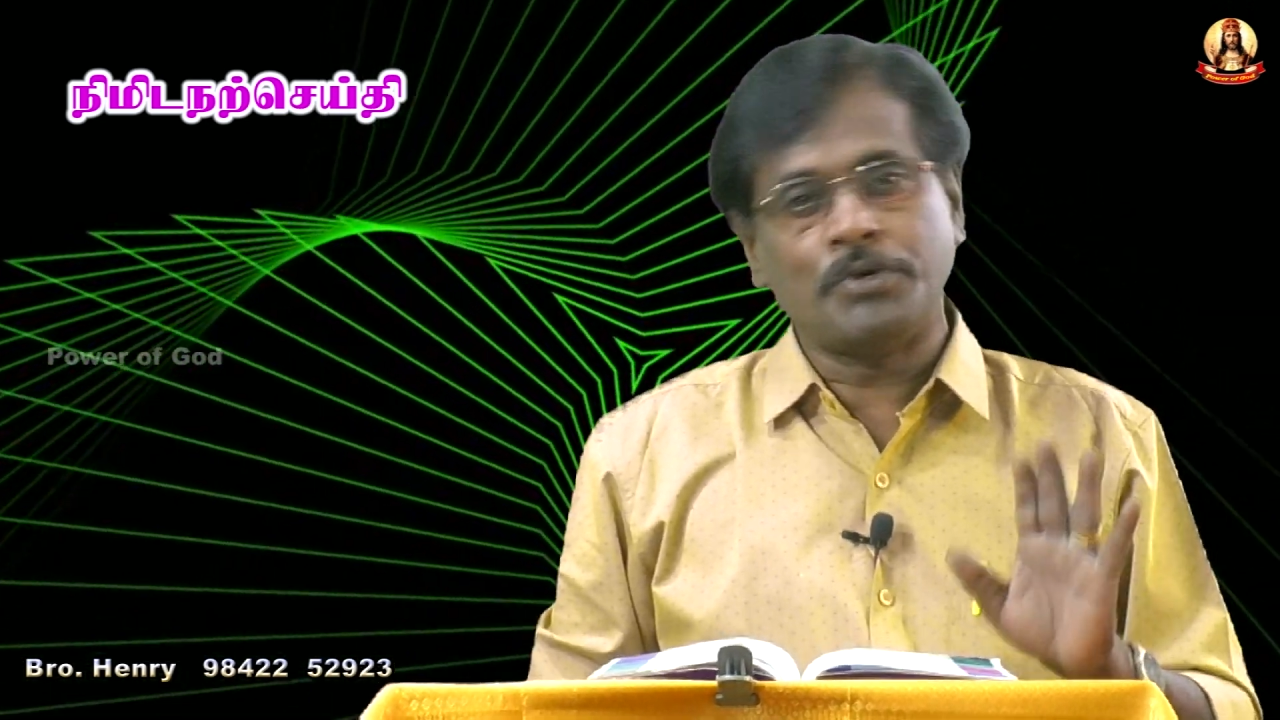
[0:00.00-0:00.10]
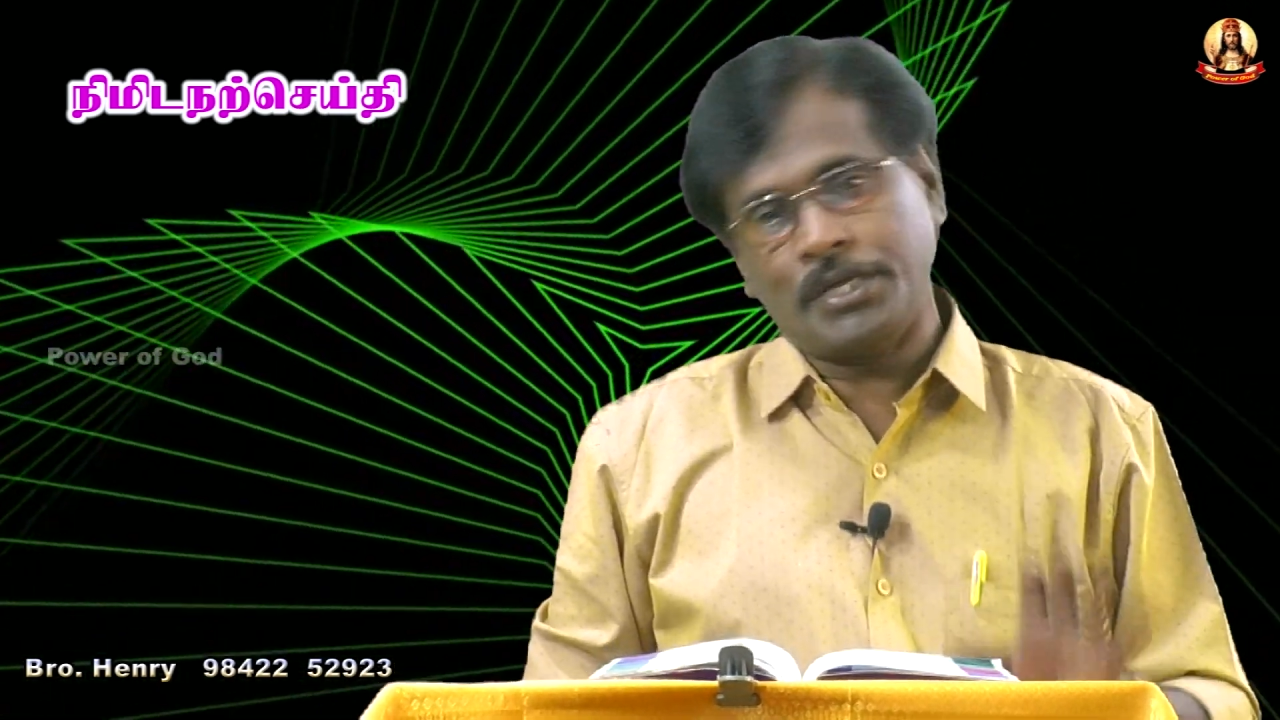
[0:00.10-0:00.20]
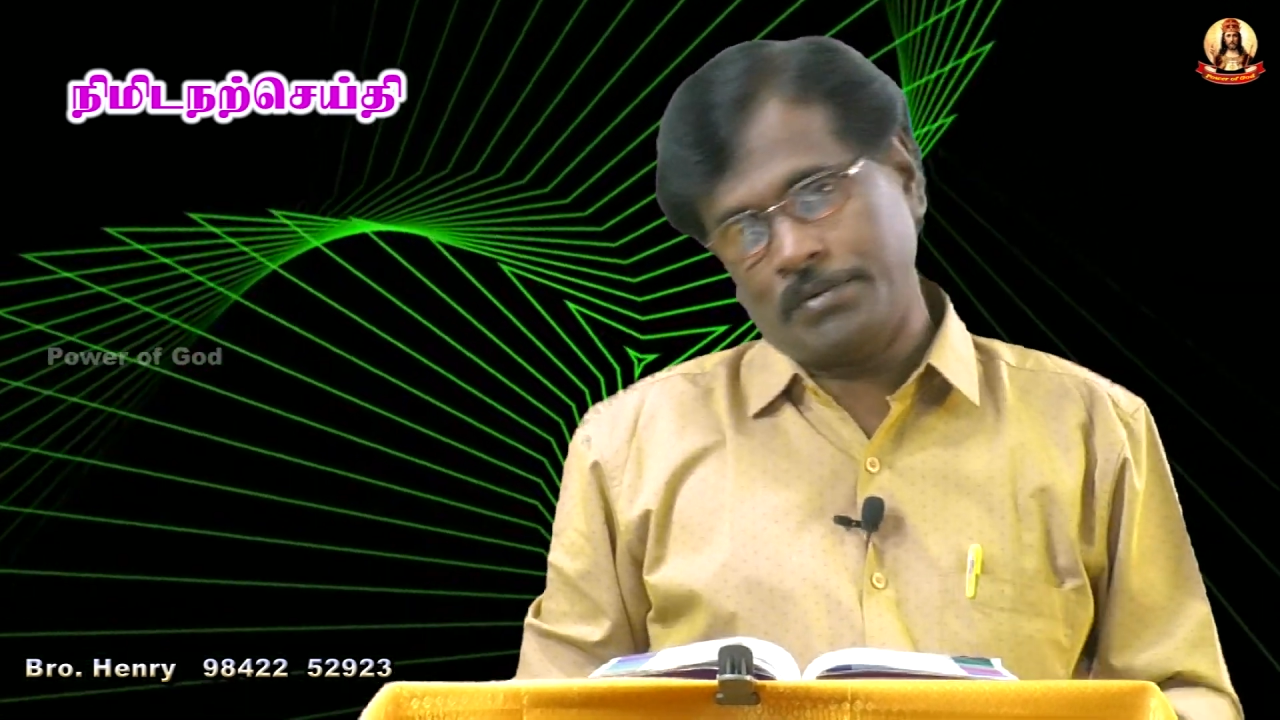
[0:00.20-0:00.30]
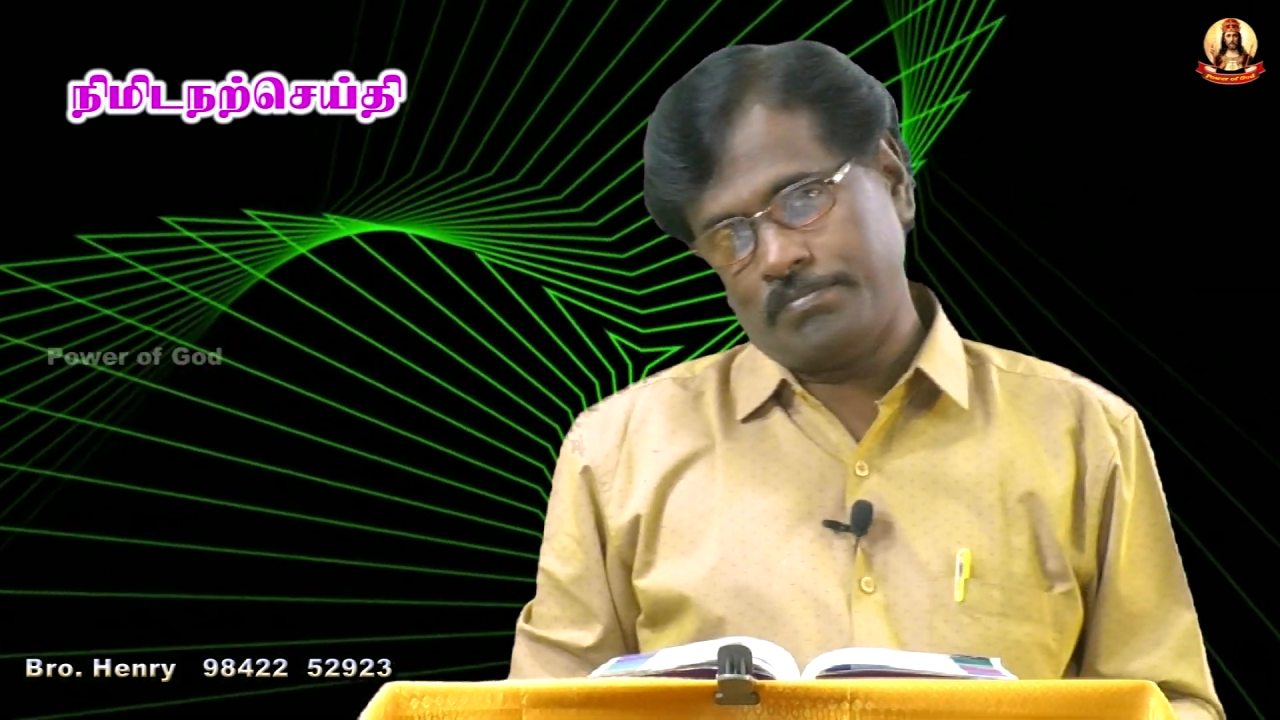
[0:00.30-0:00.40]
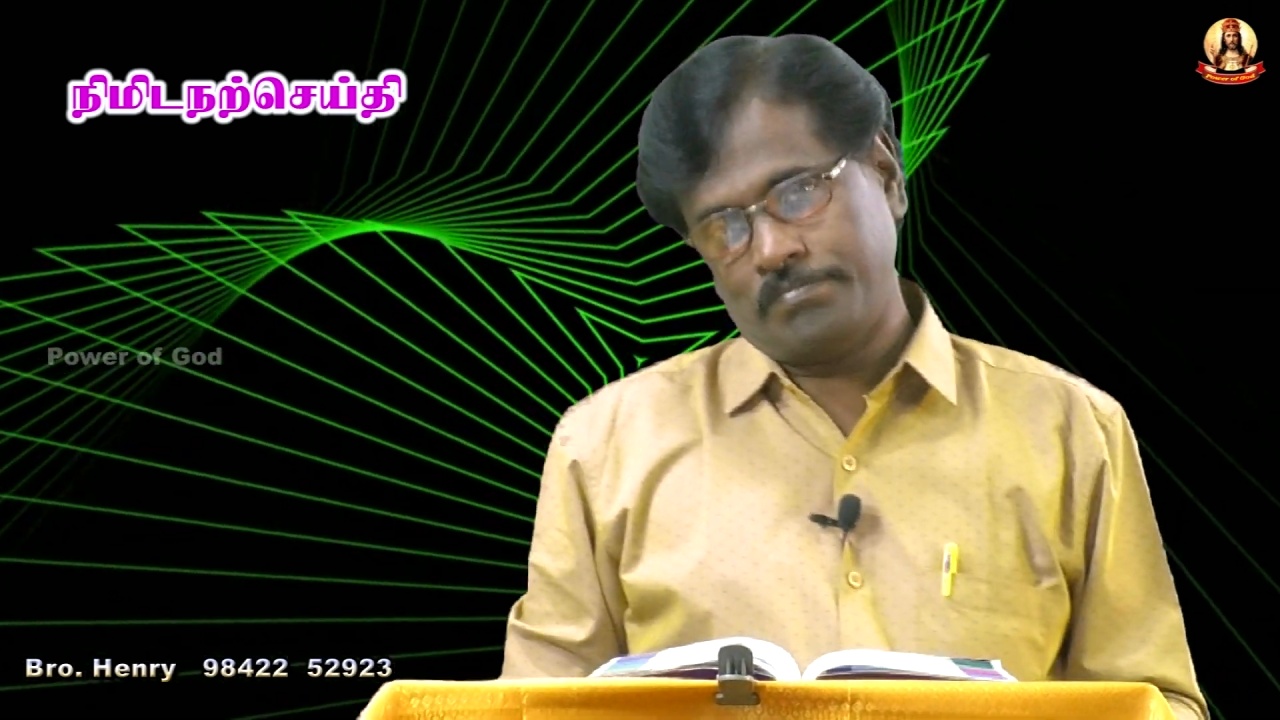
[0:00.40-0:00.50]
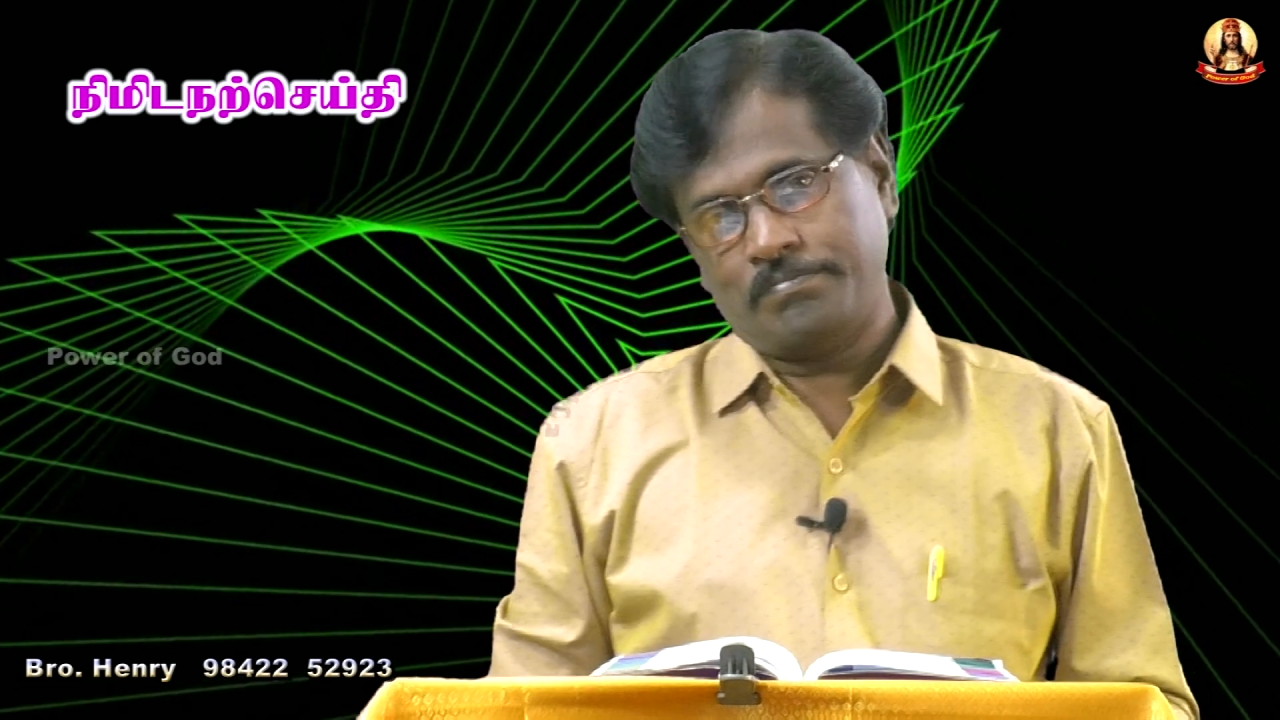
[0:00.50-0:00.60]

முடியும்